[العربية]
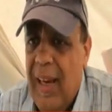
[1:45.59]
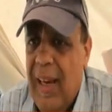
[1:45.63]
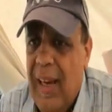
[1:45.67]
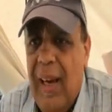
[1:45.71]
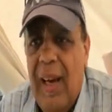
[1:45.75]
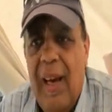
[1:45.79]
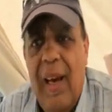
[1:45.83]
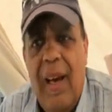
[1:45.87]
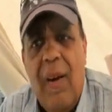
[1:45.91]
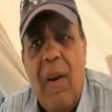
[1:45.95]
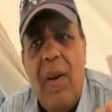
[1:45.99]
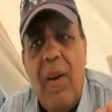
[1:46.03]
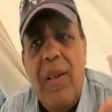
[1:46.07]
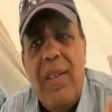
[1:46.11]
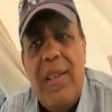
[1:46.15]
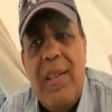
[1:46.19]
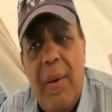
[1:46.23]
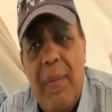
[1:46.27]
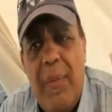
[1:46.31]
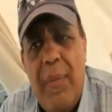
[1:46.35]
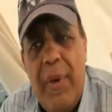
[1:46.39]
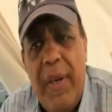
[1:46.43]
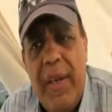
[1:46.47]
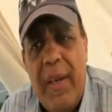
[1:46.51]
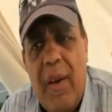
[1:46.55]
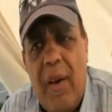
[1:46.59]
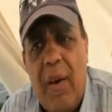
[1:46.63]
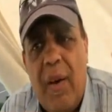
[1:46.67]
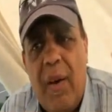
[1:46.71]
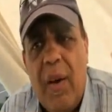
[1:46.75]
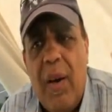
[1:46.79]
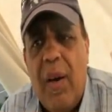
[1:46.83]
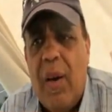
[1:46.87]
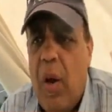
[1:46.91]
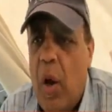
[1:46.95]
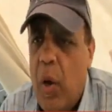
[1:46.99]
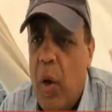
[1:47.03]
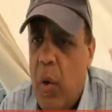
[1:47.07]
آه رئيس امريكا
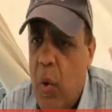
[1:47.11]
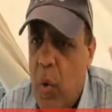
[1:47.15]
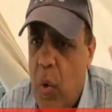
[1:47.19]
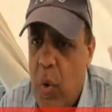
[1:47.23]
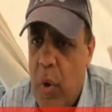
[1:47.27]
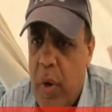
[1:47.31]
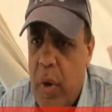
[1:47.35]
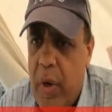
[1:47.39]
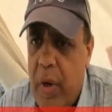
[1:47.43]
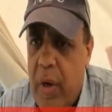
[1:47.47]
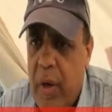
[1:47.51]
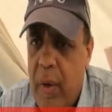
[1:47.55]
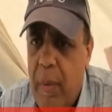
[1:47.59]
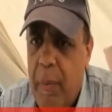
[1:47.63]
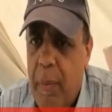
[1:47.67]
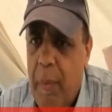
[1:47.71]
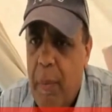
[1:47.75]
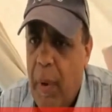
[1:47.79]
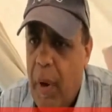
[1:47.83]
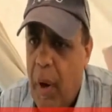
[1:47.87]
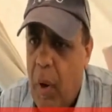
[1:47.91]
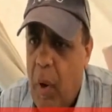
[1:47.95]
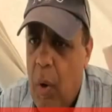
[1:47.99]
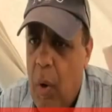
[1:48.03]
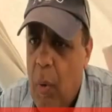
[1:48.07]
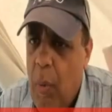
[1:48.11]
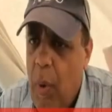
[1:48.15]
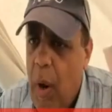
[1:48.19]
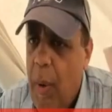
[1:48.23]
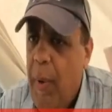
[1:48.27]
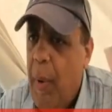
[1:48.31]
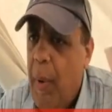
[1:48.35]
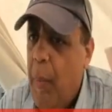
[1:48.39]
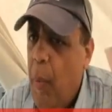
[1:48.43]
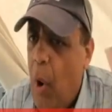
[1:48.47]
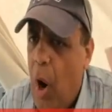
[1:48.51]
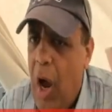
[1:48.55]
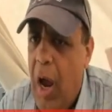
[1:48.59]
راجل قانون باراك
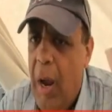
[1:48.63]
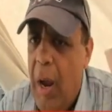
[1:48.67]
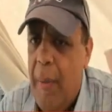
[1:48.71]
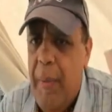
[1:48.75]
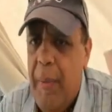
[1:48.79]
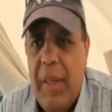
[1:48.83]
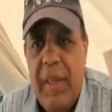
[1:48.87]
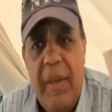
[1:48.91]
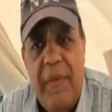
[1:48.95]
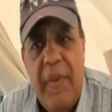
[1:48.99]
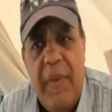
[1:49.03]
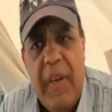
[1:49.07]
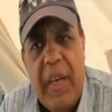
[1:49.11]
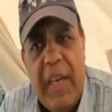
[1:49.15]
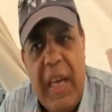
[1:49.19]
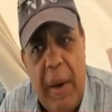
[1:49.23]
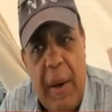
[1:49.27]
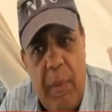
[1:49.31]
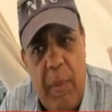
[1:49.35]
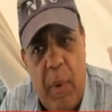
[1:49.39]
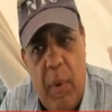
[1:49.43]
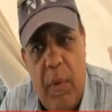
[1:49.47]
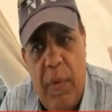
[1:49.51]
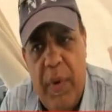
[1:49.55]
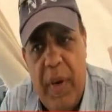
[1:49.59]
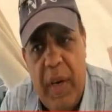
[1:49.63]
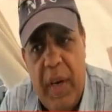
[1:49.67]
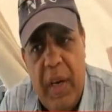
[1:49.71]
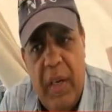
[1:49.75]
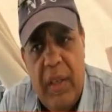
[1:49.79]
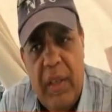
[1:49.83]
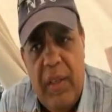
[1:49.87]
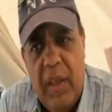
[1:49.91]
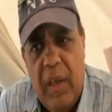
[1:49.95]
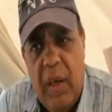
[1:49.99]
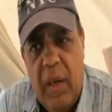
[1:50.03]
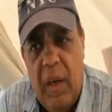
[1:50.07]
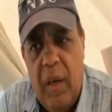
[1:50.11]
اوباما محامي ديفيد كاميرون في
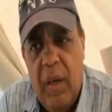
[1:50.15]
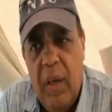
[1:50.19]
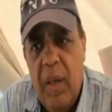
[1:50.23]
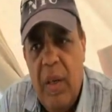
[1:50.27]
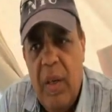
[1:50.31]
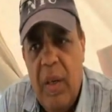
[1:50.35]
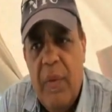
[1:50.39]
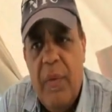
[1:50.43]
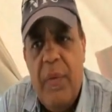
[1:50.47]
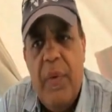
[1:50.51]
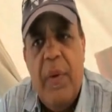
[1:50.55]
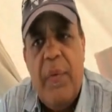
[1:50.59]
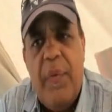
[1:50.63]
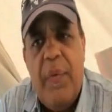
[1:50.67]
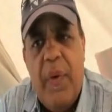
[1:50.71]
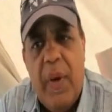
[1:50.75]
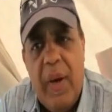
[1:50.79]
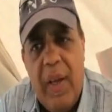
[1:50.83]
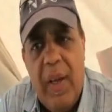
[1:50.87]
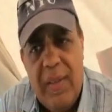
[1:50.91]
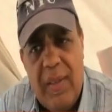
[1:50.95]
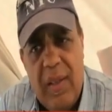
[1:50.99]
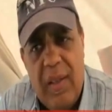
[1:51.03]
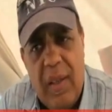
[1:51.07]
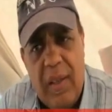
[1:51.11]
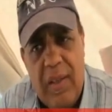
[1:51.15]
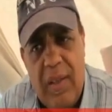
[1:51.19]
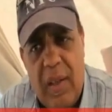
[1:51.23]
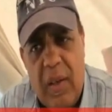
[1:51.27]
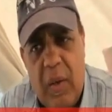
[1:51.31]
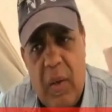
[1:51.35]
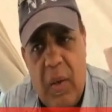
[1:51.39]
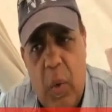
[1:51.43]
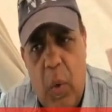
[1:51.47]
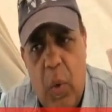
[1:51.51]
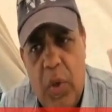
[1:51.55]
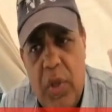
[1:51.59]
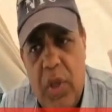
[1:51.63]
انجلترا في فرنسا
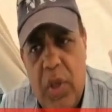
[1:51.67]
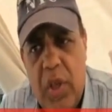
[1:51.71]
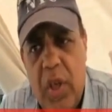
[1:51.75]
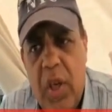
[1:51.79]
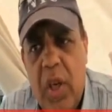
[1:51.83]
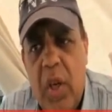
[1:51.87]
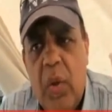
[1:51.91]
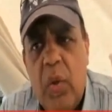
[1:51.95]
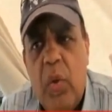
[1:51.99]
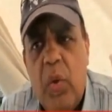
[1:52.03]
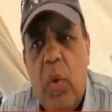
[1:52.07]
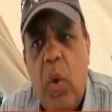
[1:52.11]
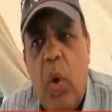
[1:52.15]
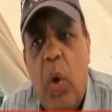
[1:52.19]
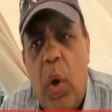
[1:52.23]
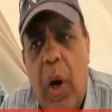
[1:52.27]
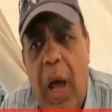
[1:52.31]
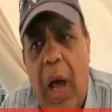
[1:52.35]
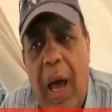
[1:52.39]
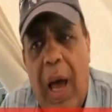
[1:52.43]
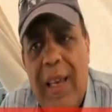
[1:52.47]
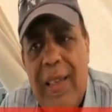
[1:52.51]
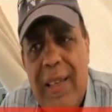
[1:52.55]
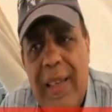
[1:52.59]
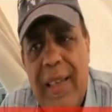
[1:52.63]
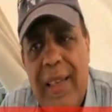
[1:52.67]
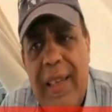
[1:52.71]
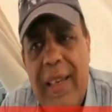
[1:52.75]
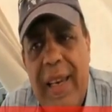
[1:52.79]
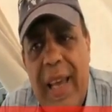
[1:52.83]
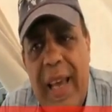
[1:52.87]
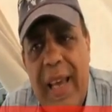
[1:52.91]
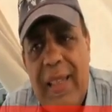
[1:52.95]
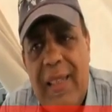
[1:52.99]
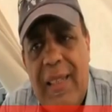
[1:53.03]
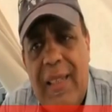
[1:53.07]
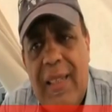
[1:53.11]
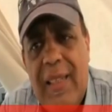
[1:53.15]
ساركوزي دول عايزين
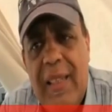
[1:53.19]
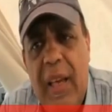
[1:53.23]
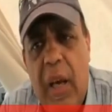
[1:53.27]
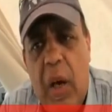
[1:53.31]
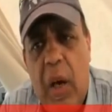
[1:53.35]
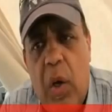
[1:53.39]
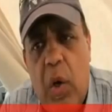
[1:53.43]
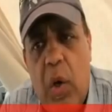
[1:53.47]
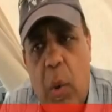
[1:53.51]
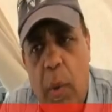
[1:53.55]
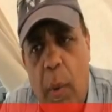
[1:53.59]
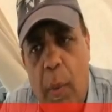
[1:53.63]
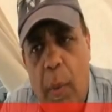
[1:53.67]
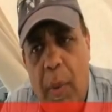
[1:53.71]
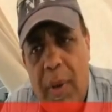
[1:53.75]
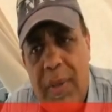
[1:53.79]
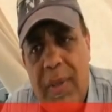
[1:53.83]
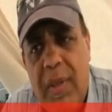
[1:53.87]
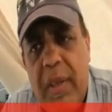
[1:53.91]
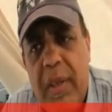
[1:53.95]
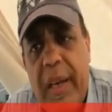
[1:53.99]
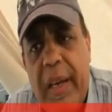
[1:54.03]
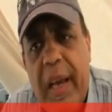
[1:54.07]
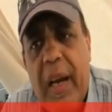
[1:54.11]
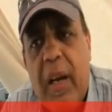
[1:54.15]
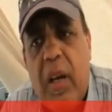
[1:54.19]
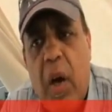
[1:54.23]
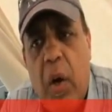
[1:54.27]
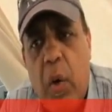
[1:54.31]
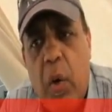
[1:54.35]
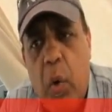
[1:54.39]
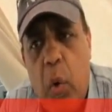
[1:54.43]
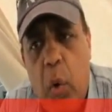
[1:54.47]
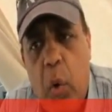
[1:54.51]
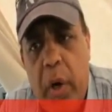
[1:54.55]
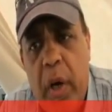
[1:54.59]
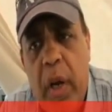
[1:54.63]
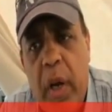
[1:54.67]
ناس يحكموا مصر رجال
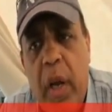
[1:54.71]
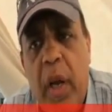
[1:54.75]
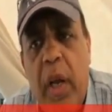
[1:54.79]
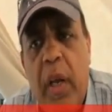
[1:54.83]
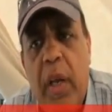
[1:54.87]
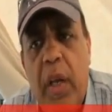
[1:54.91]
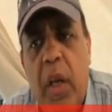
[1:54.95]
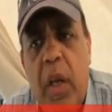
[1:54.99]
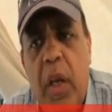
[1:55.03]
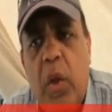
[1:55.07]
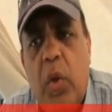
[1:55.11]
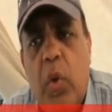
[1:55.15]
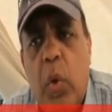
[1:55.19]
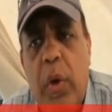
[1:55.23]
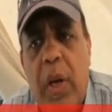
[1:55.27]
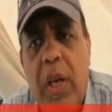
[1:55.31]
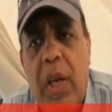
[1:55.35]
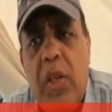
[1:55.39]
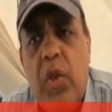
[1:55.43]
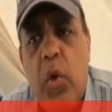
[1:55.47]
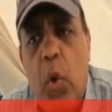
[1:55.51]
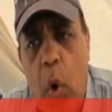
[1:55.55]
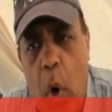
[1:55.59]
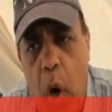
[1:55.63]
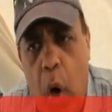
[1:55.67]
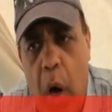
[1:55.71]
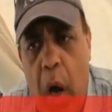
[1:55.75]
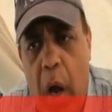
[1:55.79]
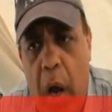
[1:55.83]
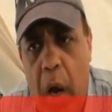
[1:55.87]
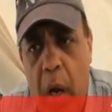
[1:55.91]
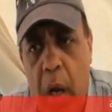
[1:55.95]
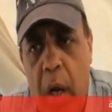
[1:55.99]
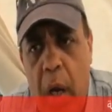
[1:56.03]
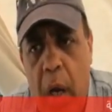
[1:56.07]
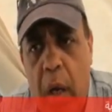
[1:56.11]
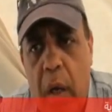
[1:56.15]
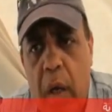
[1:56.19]
قانون يدوا الناس حقوقها
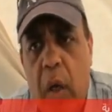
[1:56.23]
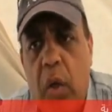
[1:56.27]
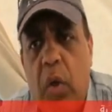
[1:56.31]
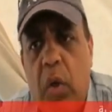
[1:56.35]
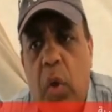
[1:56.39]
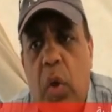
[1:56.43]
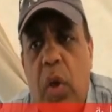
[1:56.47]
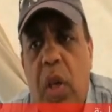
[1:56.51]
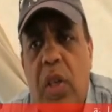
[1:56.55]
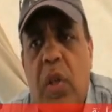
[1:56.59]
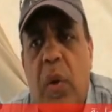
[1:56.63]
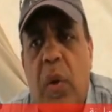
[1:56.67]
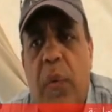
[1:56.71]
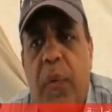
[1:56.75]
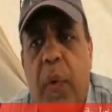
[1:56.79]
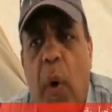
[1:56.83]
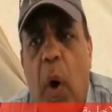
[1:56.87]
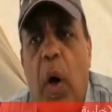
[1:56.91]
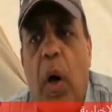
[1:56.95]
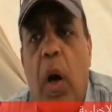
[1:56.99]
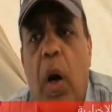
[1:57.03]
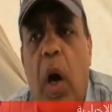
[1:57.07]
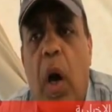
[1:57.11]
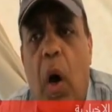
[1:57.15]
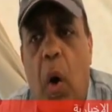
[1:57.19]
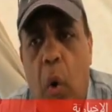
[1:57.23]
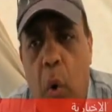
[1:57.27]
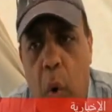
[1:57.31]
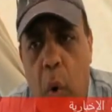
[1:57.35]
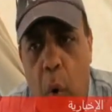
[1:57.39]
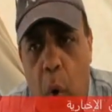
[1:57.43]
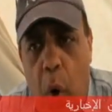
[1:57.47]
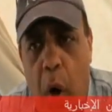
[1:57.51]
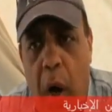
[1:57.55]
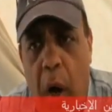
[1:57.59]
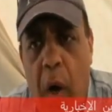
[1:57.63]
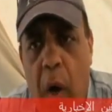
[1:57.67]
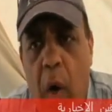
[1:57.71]
يدوا الناس الفقراء
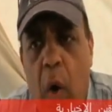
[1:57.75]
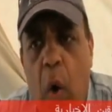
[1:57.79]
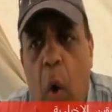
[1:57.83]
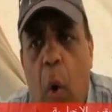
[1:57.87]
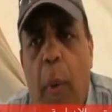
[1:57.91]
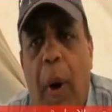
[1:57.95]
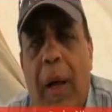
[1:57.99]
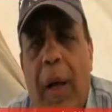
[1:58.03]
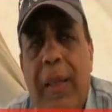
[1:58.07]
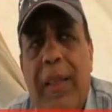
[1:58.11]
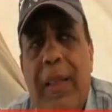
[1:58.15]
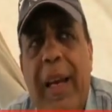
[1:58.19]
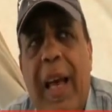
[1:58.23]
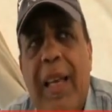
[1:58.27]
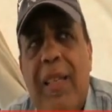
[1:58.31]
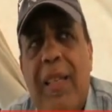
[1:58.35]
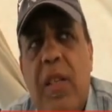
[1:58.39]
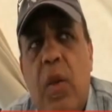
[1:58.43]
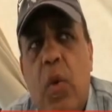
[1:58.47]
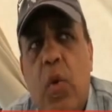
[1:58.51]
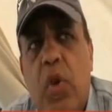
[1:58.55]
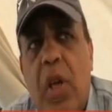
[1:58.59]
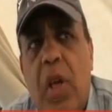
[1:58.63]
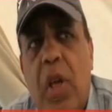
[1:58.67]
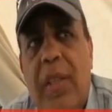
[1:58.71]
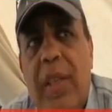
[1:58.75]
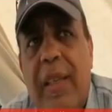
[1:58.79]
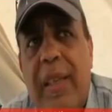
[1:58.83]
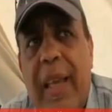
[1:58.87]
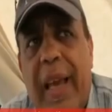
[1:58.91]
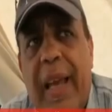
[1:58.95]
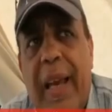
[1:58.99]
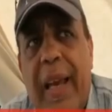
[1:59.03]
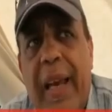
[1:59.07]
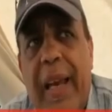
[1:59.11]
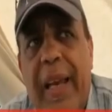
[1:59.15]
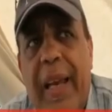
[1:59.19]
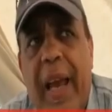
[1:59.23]
حقوقها وبعدين عايزين وزاره
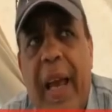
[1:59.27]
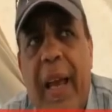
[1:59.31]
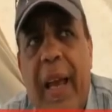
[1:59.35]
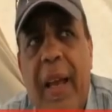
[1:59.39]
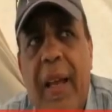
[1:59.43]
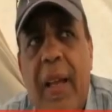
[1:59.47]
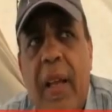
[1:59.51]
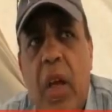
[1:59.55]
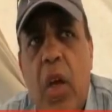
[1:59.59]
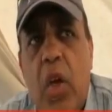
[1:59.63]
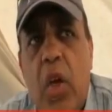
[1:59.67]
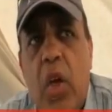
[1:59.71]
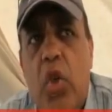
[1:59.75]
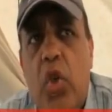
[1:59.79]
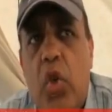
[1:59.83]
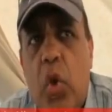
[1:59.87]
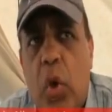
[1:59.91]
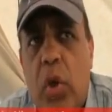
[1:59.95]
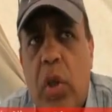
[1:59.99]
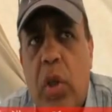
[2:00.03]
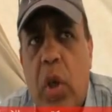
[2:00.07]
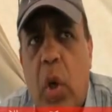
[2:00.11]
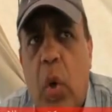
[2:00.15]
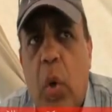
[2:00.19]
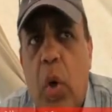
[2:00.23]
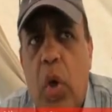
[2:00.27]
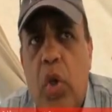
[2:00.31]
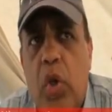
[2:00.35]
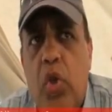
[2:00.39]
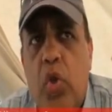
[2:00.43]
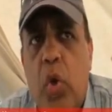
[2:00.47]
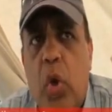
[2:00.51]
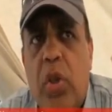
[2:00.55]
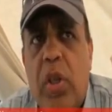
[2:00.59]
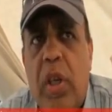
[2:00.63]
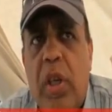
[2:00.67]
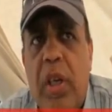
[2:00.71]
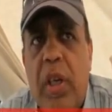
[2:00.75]
الداخليه الشرطه كليه
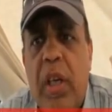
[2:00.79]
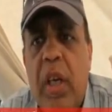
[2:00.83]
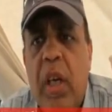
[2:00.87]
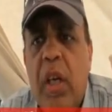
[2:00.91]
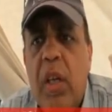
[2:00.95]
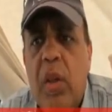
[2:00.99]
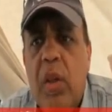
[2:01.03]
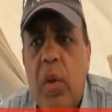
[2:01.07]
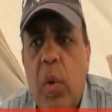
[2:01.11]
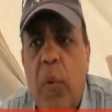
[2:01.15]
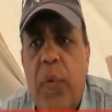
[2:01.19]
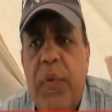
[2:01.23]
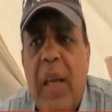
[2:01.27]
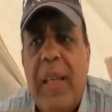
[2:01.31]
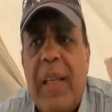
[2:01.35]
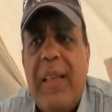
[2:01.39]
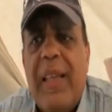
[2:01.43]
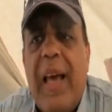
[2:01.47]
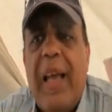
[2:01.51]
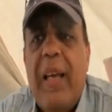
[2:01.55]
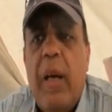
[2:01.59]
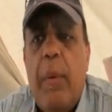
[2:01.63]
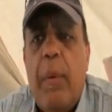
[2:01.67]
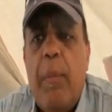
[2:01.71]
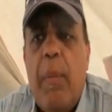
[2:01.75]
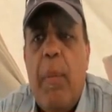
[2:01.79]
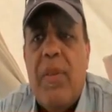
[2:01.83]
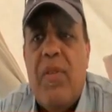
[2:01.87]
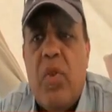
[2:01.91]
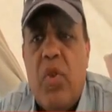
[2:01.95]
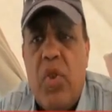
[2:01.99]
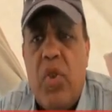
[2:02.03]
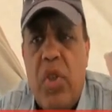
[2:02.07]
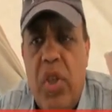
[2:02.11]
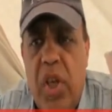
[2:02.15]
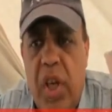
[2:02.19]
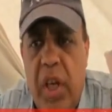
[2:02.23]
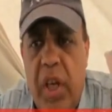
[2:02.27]
الشرطه دي تفتتح
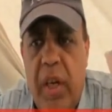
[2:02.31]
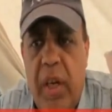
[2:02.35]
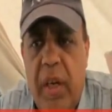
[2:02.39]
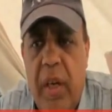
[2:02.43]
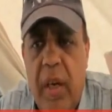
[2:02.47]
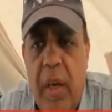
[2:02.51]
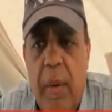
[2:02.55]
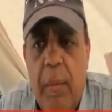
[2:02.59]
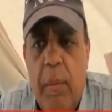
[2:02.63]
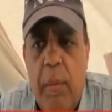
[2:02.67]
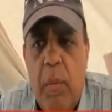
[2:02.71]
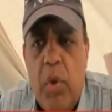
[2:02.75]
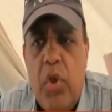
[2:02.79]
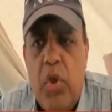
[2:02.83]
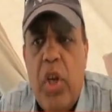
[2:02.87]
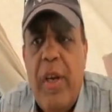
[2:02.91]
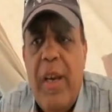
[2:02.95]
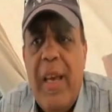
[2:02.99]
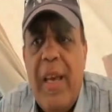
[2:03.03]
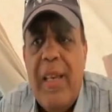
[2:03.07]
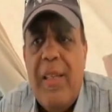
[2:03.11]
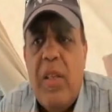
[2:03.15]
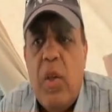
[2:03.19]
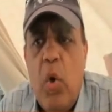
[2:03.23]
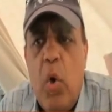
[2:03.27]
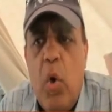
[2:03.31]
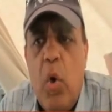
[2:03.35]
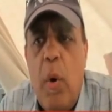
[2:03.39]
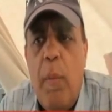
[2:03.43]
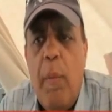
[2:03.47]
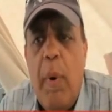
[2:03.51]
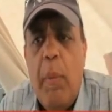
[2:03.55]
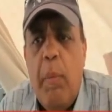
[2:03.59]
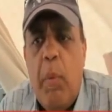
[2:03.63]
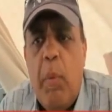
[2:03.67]
للمصريين مش الناس اللي هم